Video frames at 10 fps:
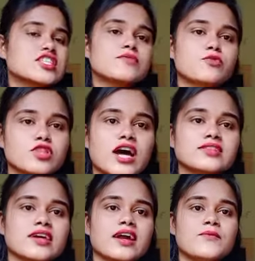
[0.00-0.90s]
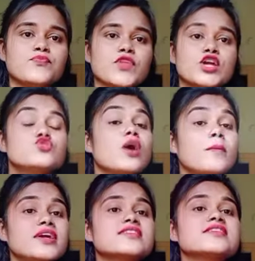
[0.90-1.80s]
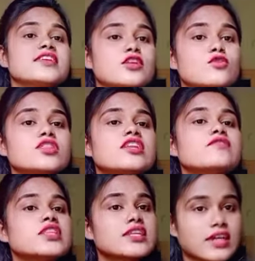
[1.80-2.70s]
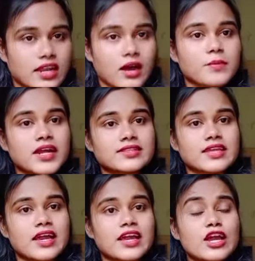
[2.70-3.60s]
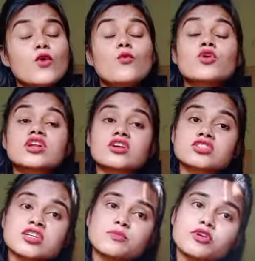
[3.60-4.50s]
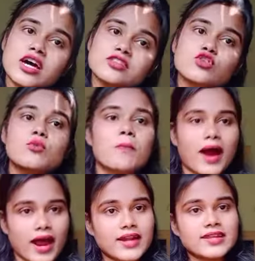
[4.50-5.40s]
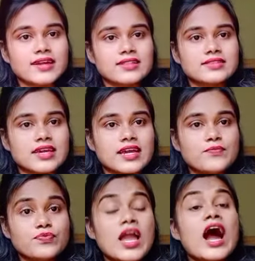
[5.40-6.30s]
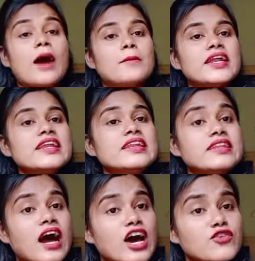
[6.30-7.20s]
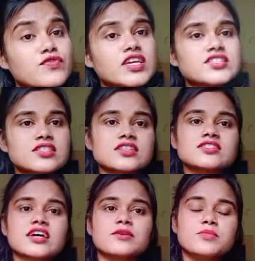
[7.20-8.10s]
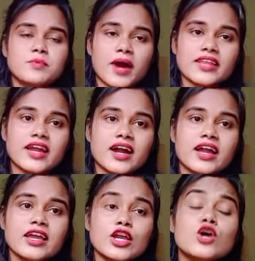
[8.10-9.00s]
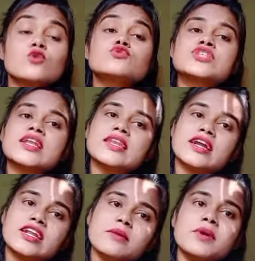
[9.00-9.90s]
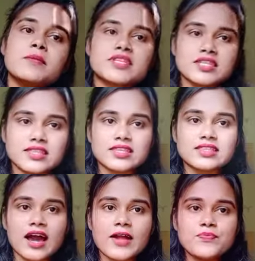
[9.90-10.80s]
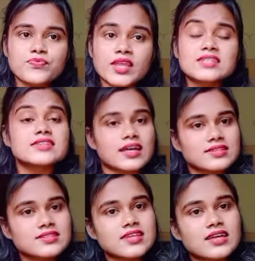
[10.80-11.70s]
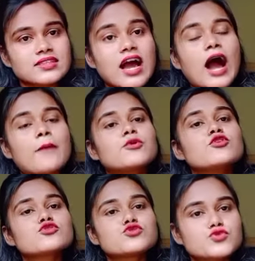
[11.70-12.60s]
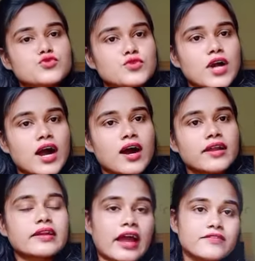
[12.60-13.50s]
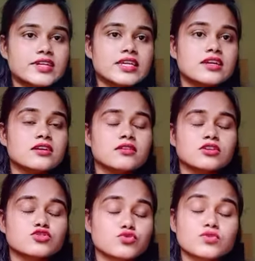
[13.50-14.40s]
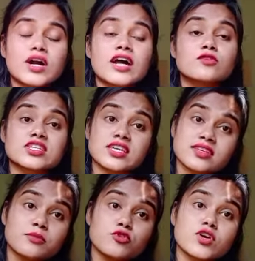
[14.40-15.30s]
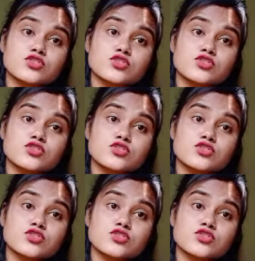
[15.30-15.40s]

पदार्थ है जो हमारे शरीर को दिन ब दिन खराब करते हैं वो टॉक्सिक पदार्थ को बाहर निकालते हैं हमारे नार की जितनी सारी बीमारियां हैं उसे लड़ने में मदद देता है साथ ही साथ आप लोग शुगर डायबिटी शुगर उसके साथ साथ आप लोगों का जो